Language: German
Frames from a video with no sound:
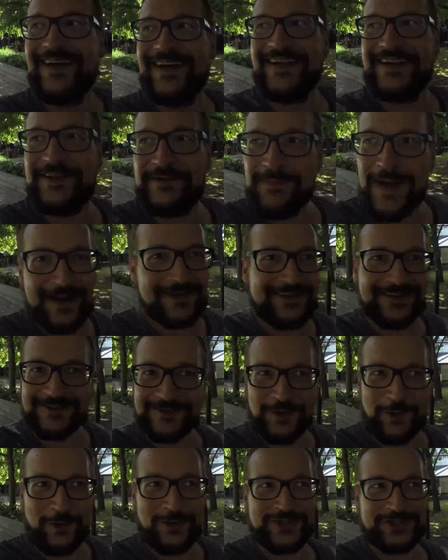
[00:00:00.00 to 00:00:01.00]
Ich mag das
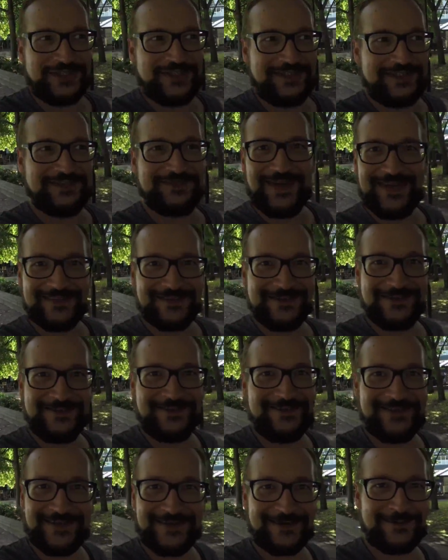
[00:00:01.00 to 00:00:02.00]
Geräusch nicht. Ich weiß
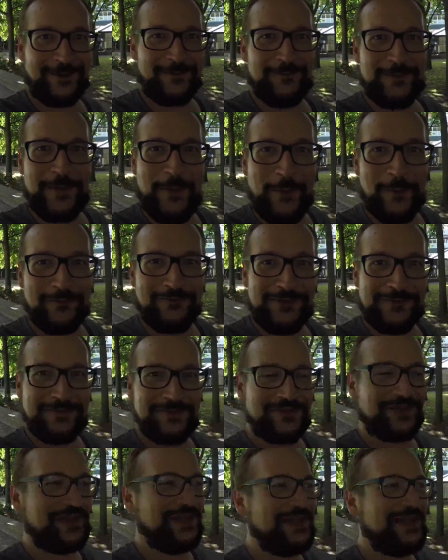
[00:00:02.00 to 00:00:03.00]
nicht, da kommt mir irgendwie ein
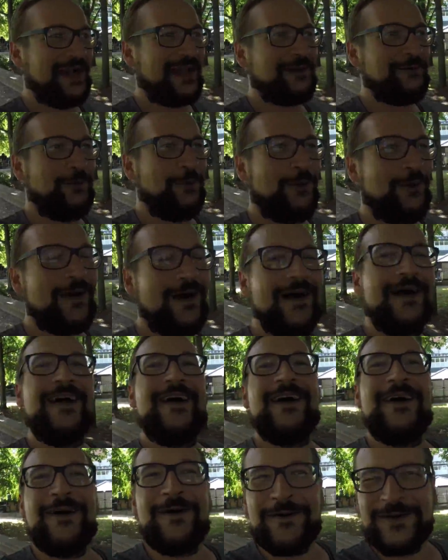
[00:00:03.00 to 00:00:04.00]
bisschen die Galle hoch.
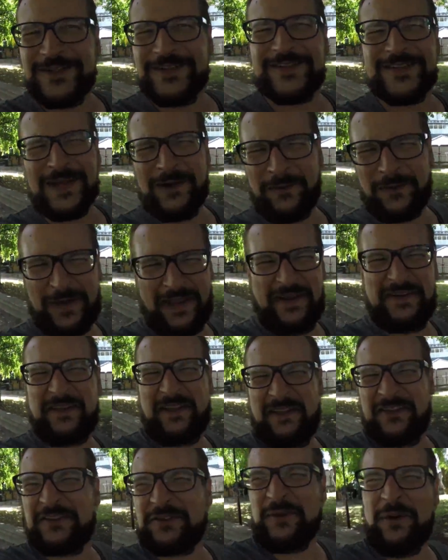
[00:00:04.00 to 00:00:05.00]
Und auch
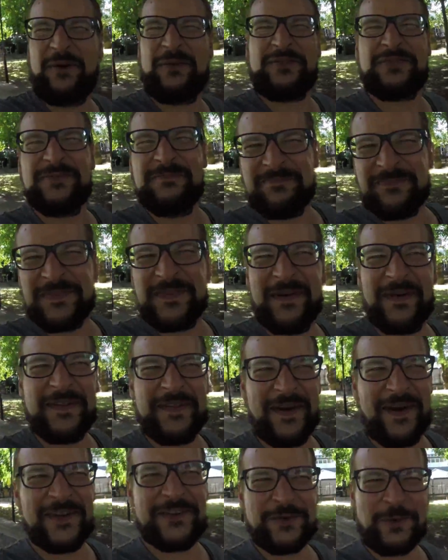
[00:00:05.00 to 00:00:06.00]
generell so auf,
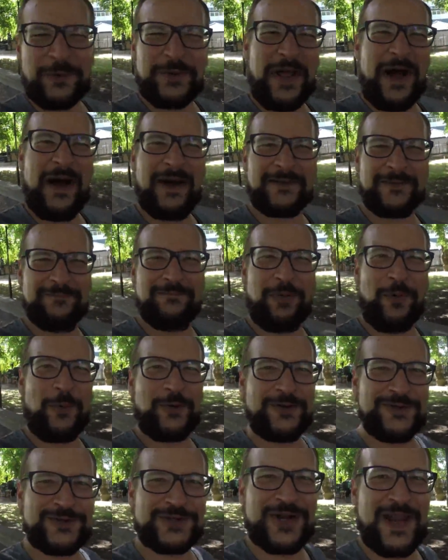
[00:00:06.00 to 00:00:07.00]
naja, so einen harten
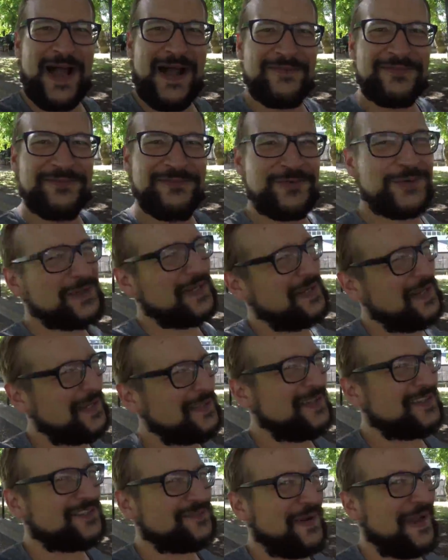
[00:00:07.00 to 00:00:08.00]
Boden schlafen wird dann nach
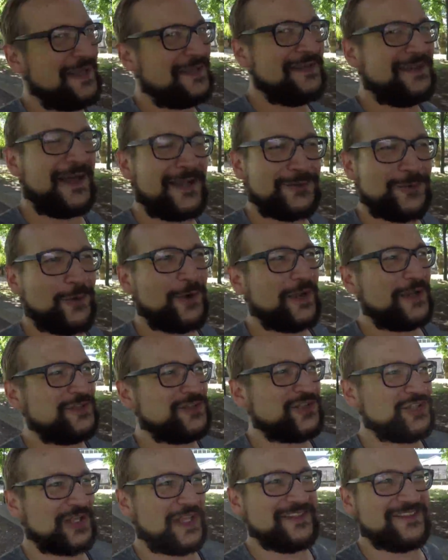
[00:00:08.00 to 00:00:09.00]
der zweiten Nacht doch
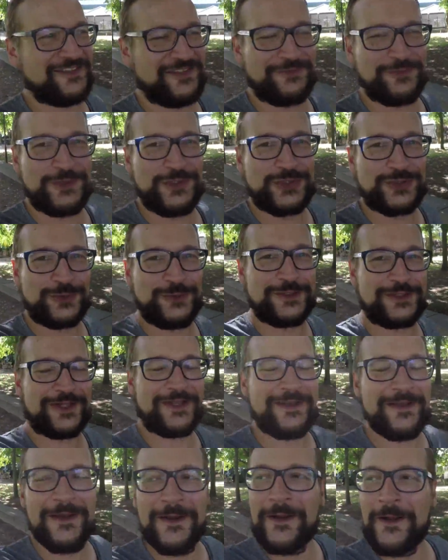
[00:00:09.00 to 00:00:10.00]
recht stressig für die
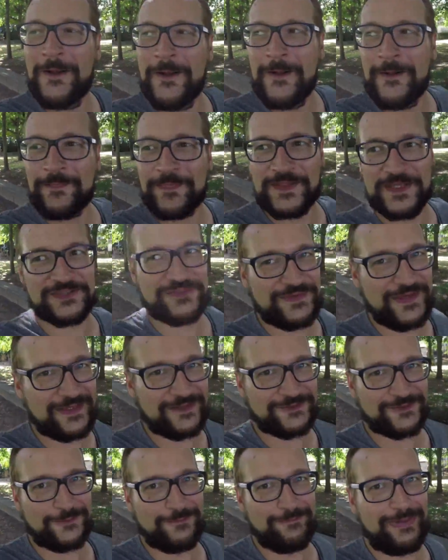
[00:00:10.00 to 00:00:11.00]
Schultern. Deswegen
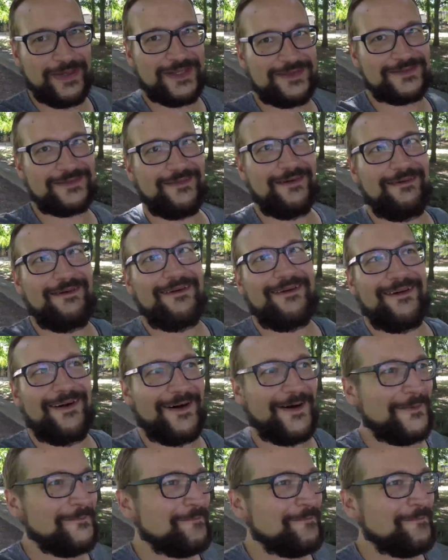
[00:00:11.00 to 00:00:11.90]
so ein Bett. Oh.